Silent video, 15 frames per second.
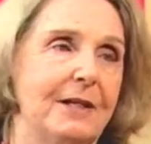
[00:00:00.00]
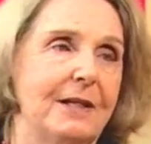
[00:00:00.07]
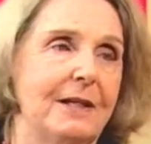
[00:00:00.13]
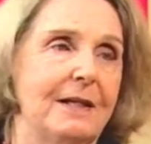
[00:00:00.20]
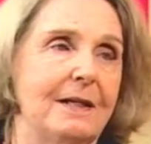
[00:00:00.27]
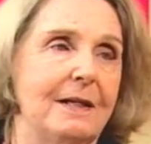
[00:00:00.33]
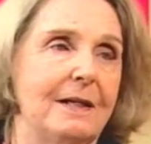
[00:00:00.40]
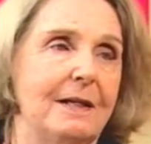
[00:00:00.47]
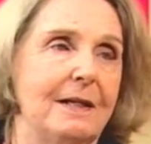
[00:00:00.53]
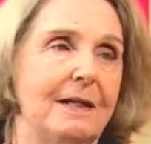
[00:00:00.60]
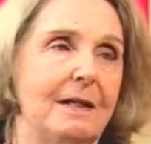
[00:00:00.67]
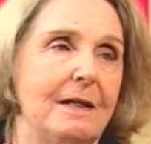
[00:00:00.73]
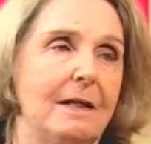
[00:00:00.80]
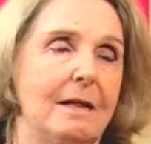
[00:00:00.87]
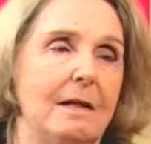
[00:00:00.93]
esperança
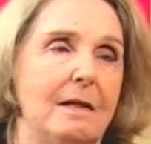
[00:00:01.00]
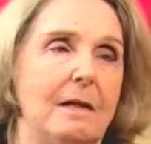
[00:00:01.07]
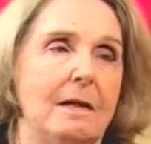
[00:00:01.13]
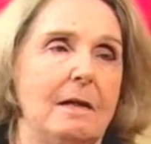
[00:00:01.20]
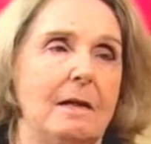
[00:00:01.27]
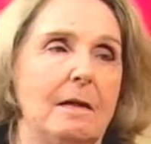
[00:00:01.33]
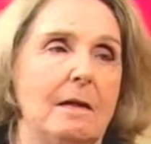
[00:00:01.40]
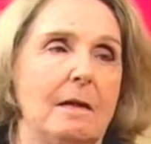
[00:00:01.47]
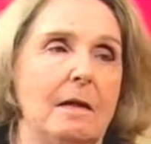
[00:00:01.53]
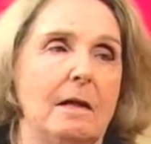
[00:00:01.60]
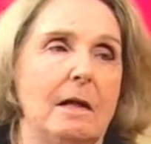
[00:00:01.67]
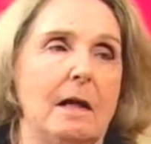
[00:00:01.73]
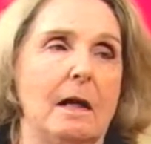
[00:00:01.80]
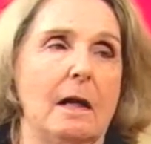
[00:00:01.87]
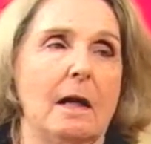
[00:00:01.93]
de
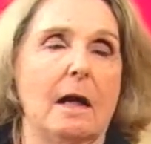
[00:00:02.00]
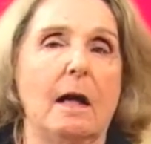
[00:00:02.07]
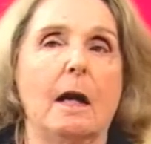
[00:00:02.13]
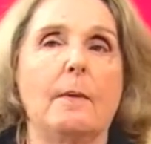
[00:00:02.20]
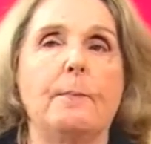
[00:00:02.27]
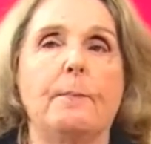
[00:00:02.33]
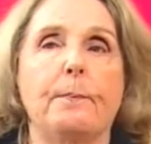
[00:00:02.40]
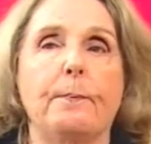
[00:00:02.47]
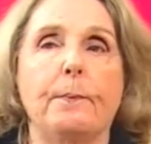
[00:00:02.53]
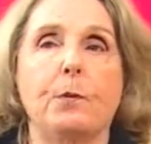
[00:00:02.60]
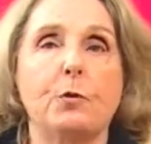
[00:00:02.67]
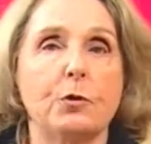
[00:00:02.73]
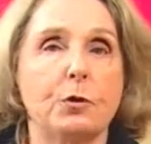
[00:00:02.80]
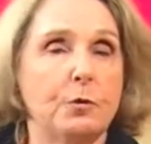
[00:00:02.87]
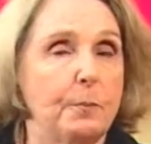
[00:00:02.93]
tempos melhores? A
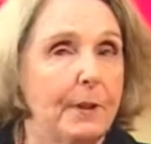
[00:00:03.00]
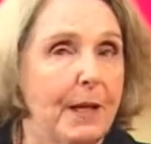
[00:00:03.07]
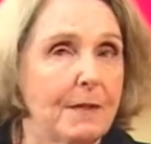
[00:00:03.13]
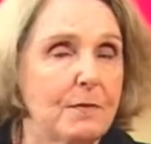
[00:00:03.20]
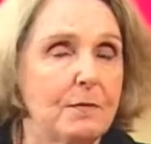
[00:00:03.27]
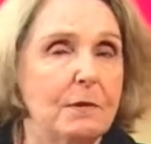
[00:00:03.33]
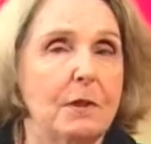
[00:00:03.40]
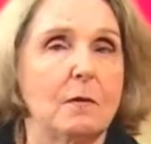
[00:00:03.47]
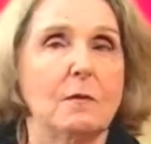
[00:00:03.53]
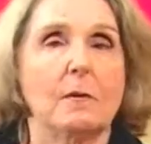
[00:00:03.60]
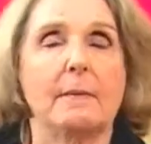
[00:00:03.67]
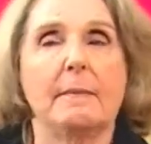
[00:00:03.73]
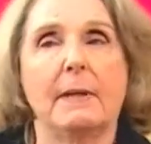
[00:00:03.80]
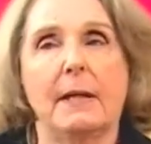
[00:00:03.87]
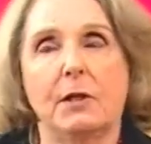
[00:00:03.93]
curto prazo, não. A
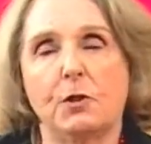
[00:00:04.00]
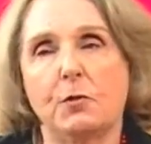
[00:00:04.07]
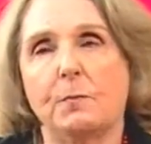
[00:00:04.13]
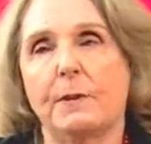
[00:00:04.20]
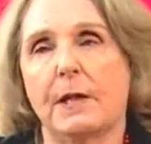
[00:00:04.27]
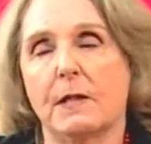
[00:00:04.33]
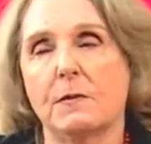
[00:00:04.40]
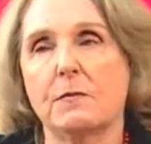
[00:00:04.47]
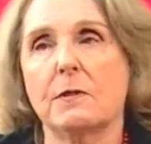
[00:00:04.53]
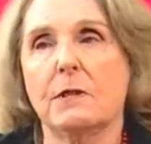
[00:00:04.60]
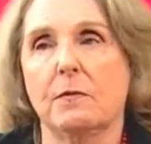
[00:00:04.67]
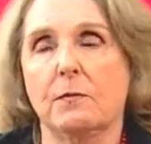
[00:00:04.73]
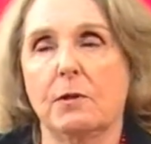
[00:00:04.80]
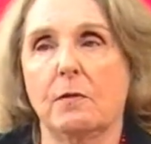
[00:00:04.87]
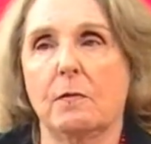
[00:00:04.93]
médio prazo, sim.
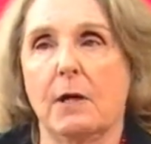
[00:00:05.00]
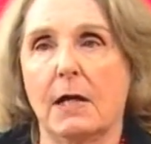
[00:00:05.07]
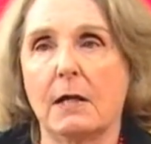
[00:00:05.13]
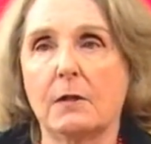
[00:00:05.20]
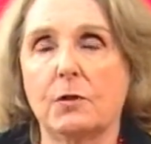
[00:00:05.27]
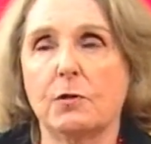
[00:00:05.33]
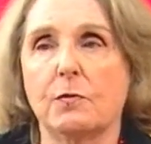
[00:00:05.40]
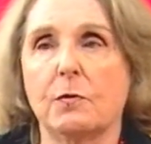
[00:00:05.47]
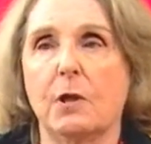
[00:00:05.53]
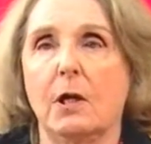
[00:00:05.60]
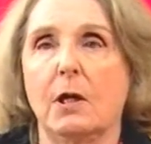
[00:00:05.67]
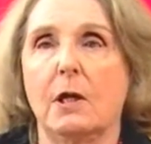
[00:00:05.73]
O que eu acho...